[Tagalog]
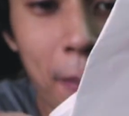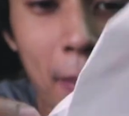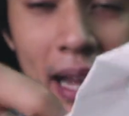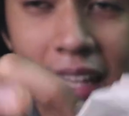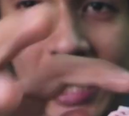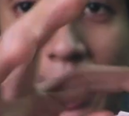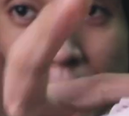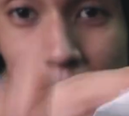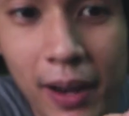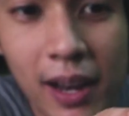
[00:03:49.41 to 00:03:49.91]

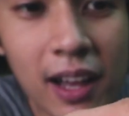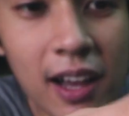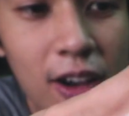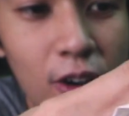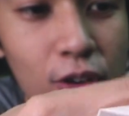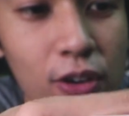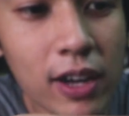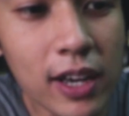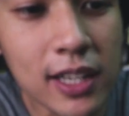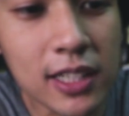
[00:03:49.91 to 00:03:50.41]
Bata pa lang
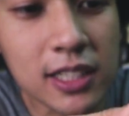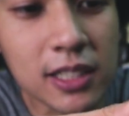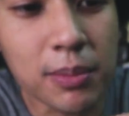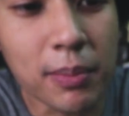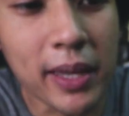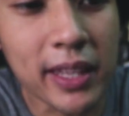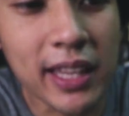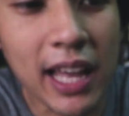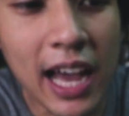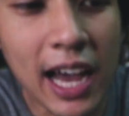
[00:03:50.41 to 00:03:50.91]
ako guys,
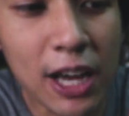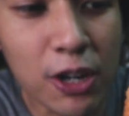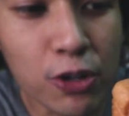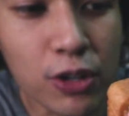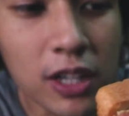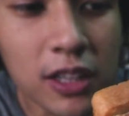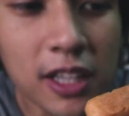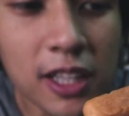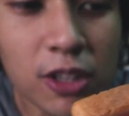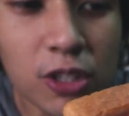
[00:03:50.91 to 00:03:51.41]
may
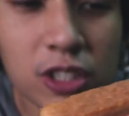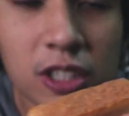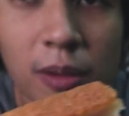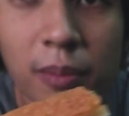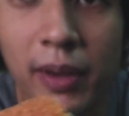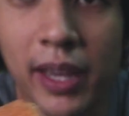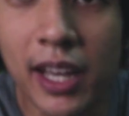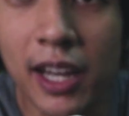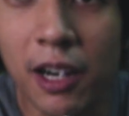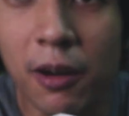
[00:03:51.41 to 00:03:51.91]
Daharo na dito
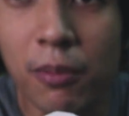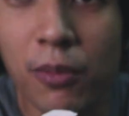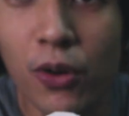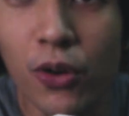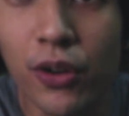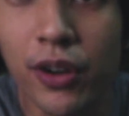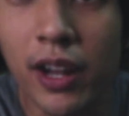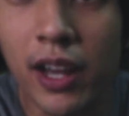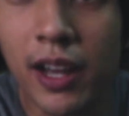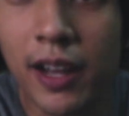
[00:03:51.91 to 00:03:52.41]
sa may
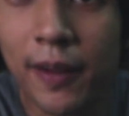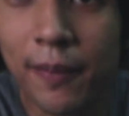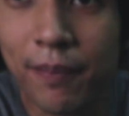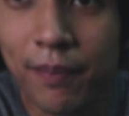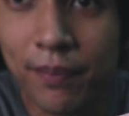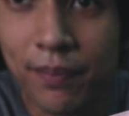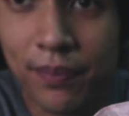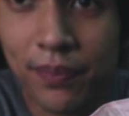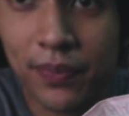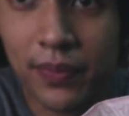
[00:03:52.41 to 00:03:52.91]
Carmona.
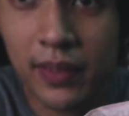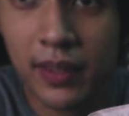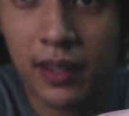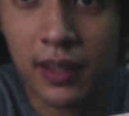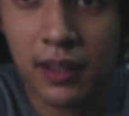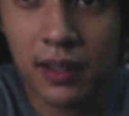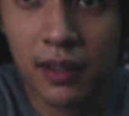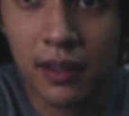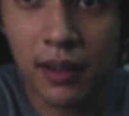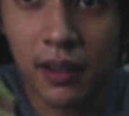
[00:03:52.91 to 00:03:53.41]

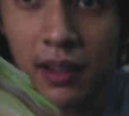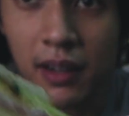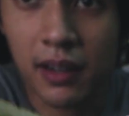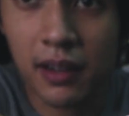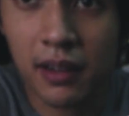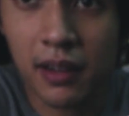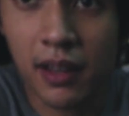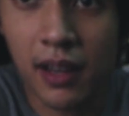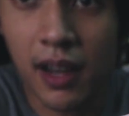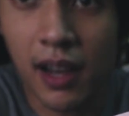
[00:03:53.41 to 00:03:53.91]

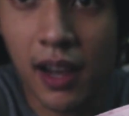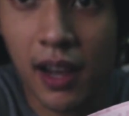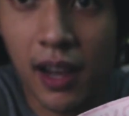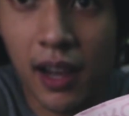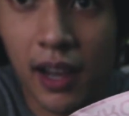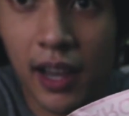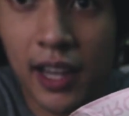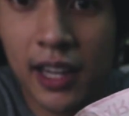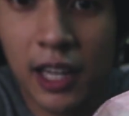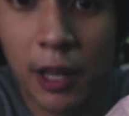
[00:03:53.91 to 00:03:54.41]
Uh,
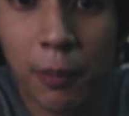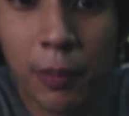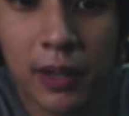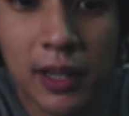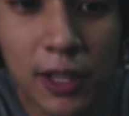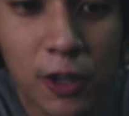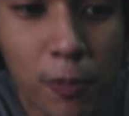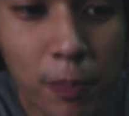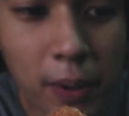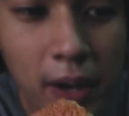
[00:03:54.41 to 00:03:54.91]
and iba
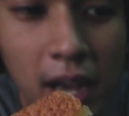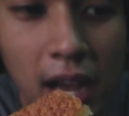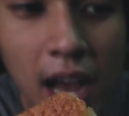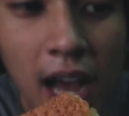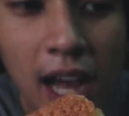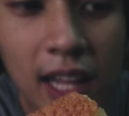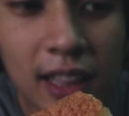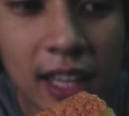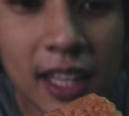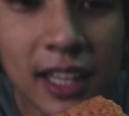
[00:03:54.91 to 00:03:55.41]
na yung
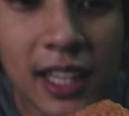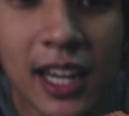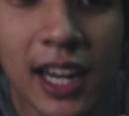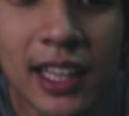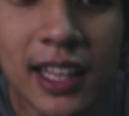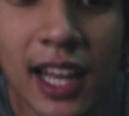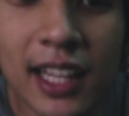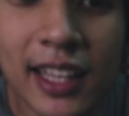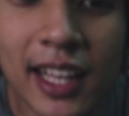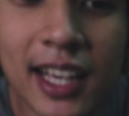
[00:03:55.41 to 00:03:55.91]
paghahati
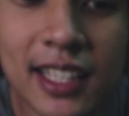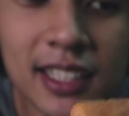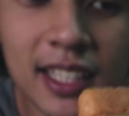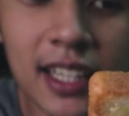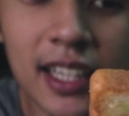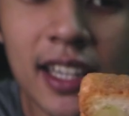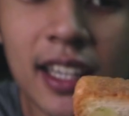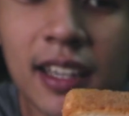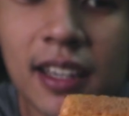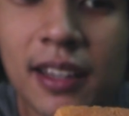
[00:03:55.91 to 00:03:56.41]
nila. Dati
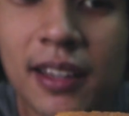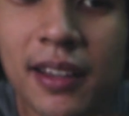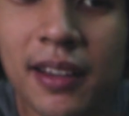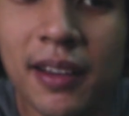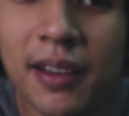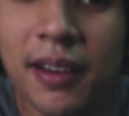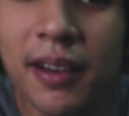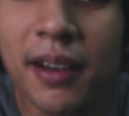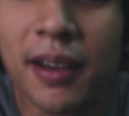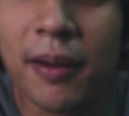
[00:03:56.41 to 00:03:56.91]
kasi
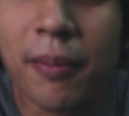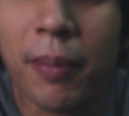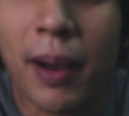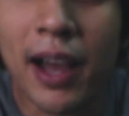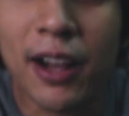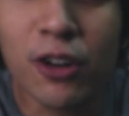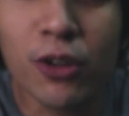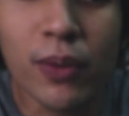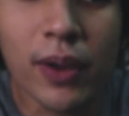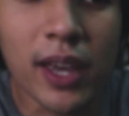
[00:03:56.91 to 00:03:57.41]

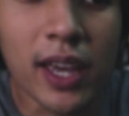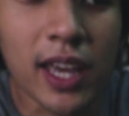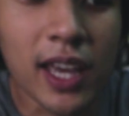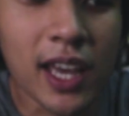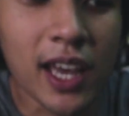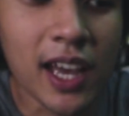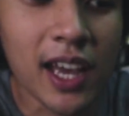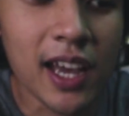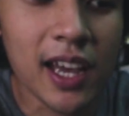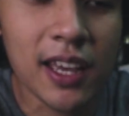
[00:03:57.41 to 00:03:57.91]
paano eh,
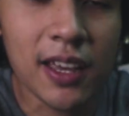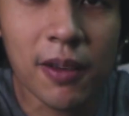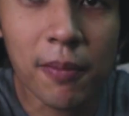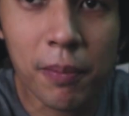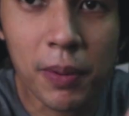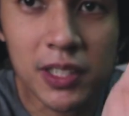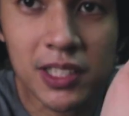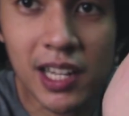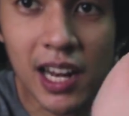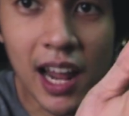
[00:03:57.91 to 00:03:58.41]
yung
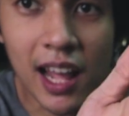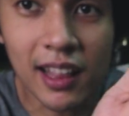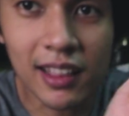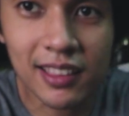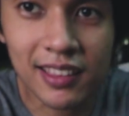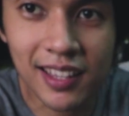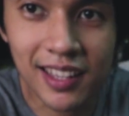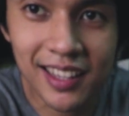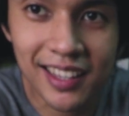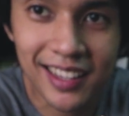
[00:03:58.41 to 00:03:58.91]
paslant.
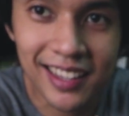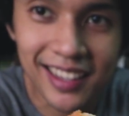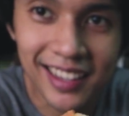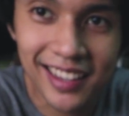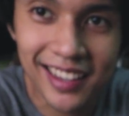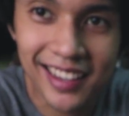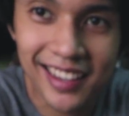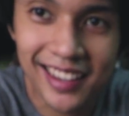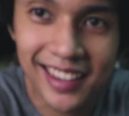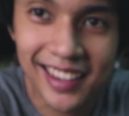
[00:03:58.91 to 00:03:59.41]

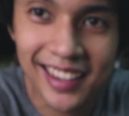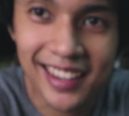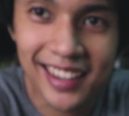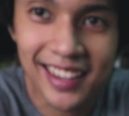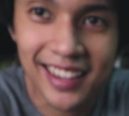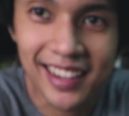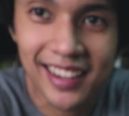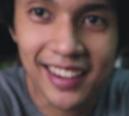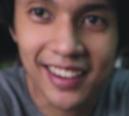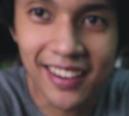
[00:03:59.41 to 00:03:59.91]

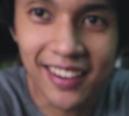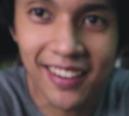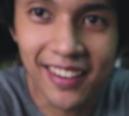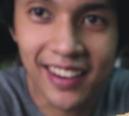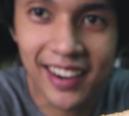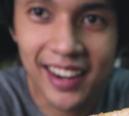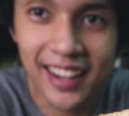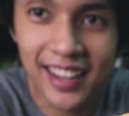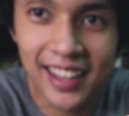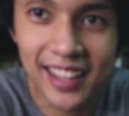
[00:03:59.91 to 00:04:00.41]
All
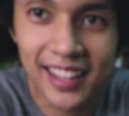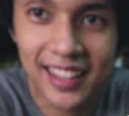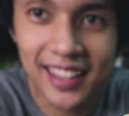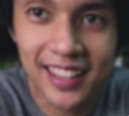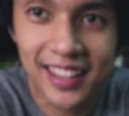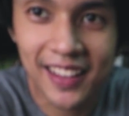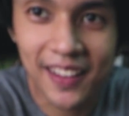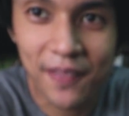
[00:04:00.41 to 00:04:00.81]
Alright.